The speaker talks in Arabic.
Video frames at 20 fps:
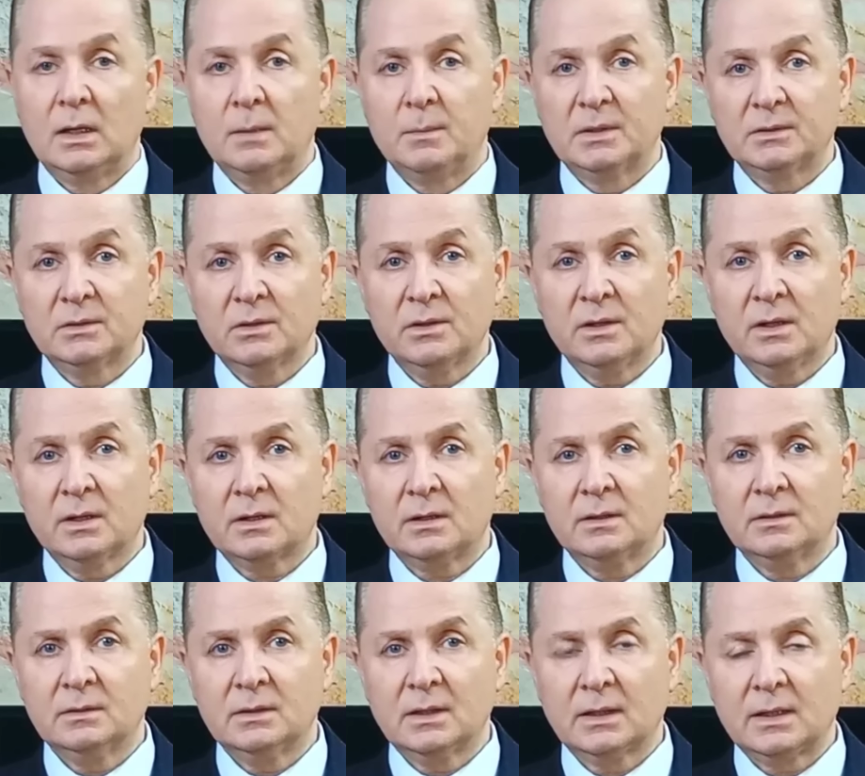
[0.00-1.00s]
لما تظهر
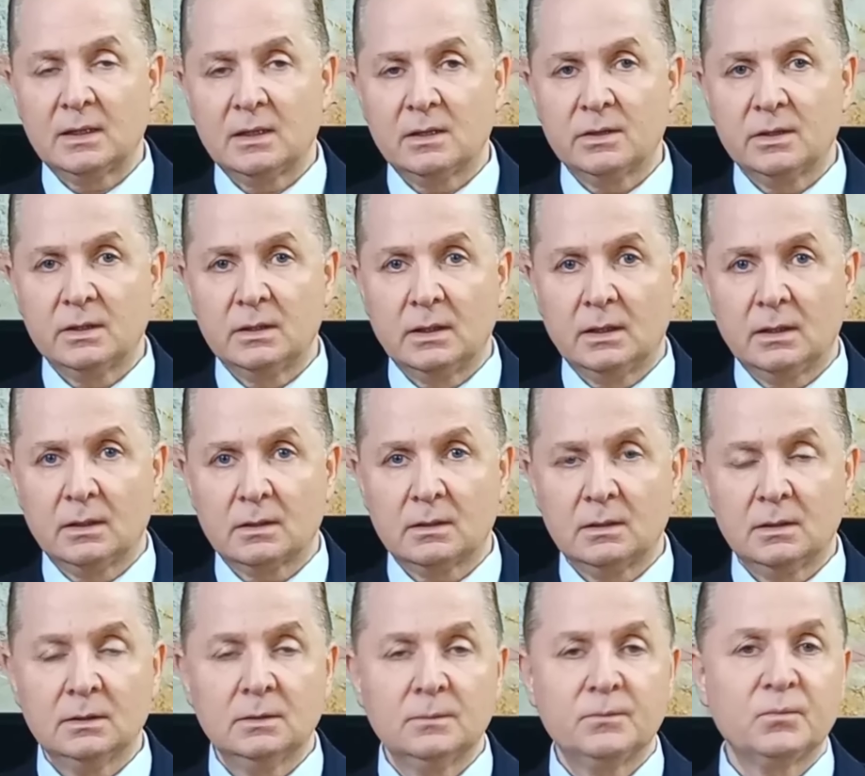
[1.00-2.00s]
عندك هذه
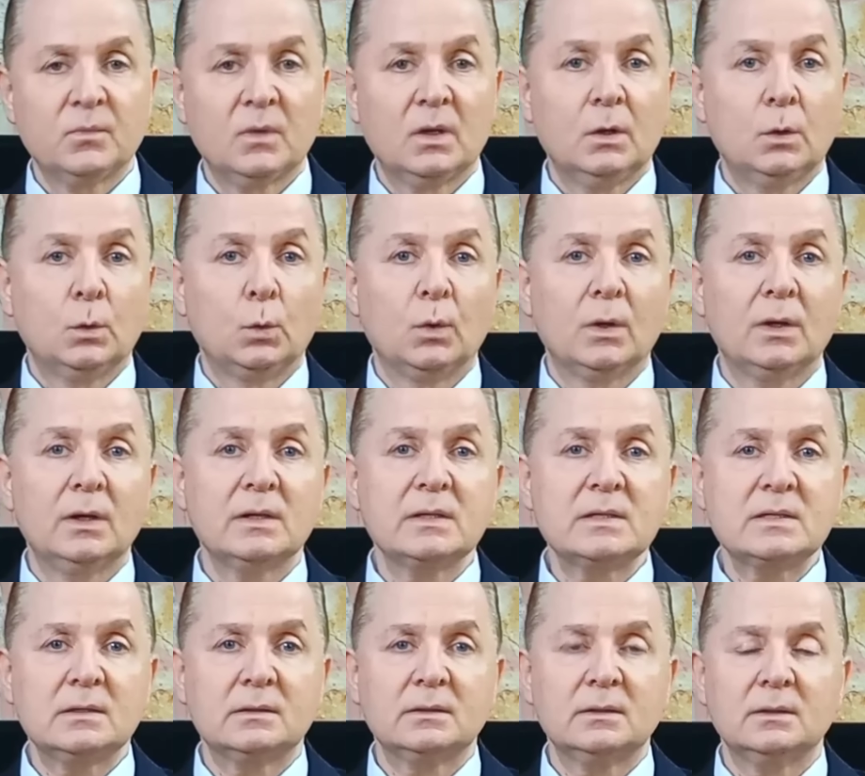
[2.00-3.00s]
الأعراض
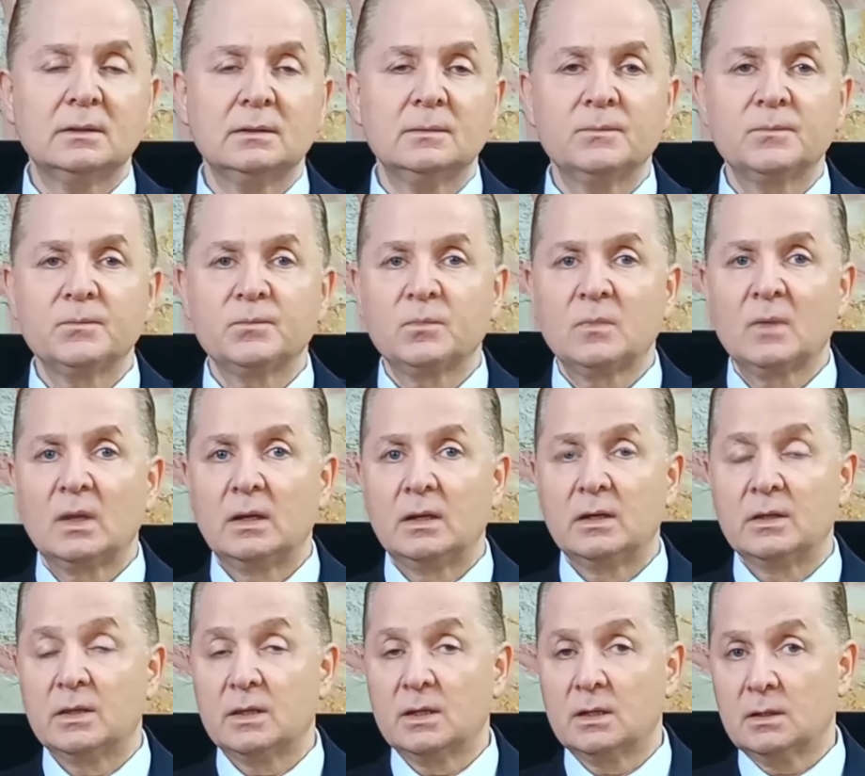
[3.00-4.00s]
وخاصة
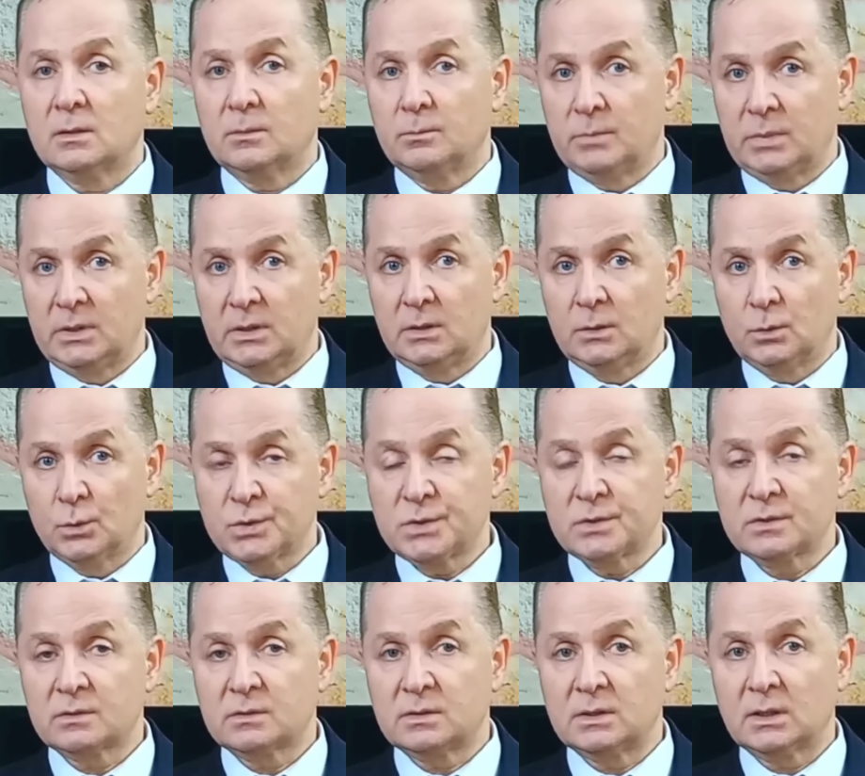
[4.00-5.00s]
إذا
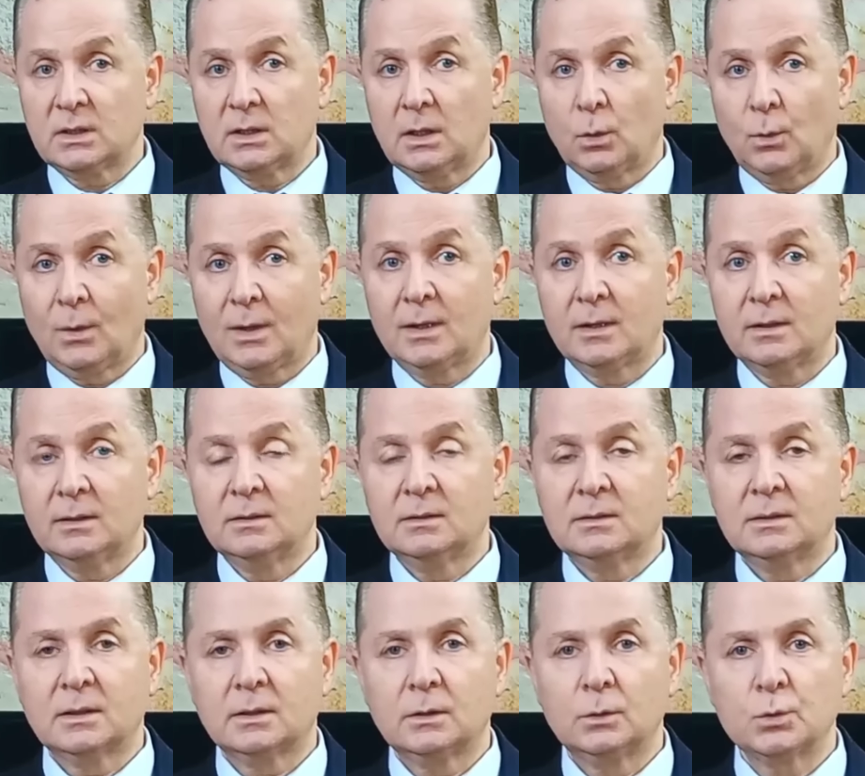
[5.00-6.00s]
بأسرتك أو
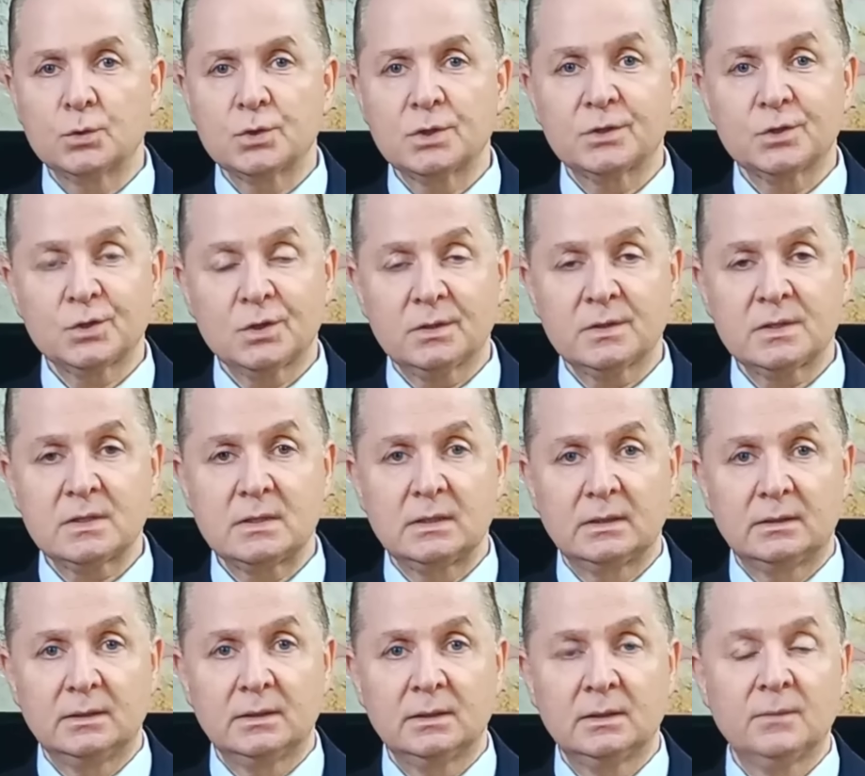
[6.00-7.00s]
عائلتك يوجد شخص
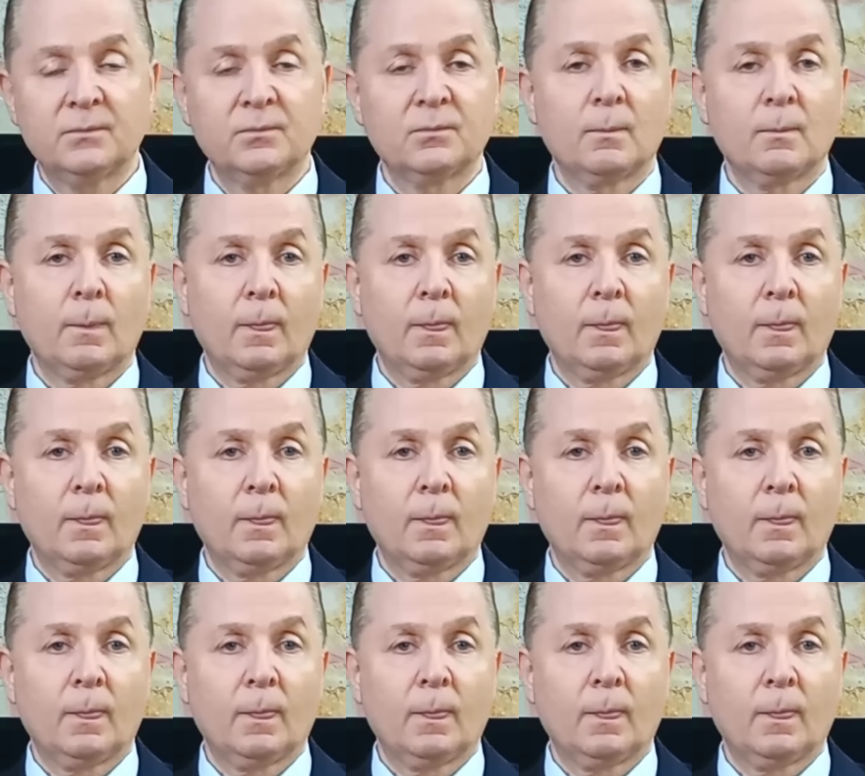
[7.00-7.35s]
لديه